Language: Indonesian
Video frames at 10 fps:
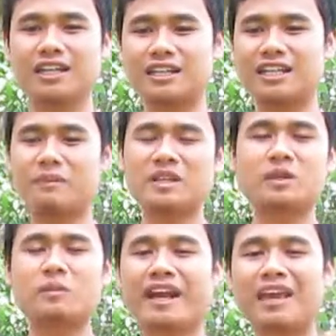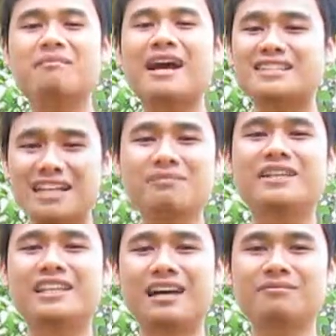terdapat berbagai macam
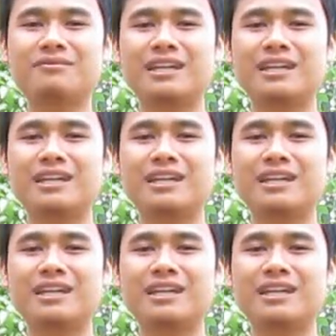diam